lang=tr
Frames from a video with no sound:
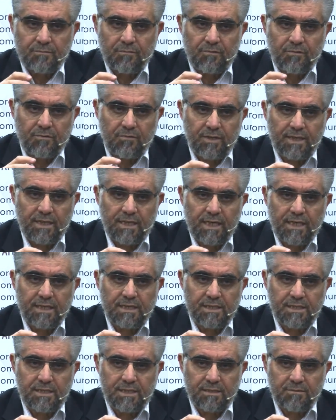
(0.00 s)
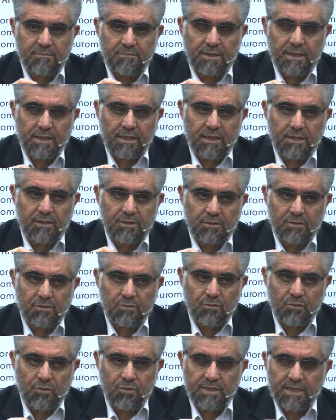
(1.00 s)
verilen isim ya da
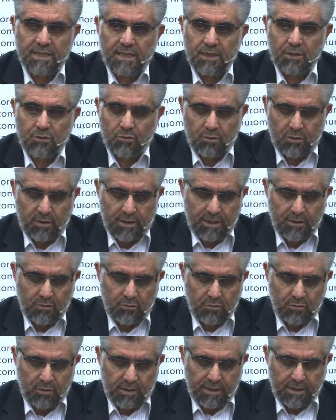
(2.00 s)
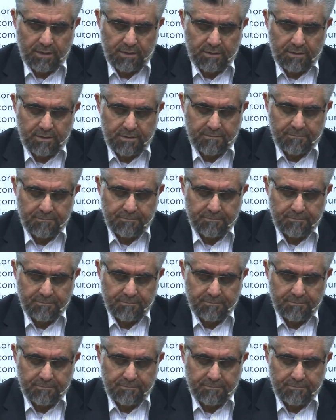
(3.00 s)
özellik olarak kullanılır.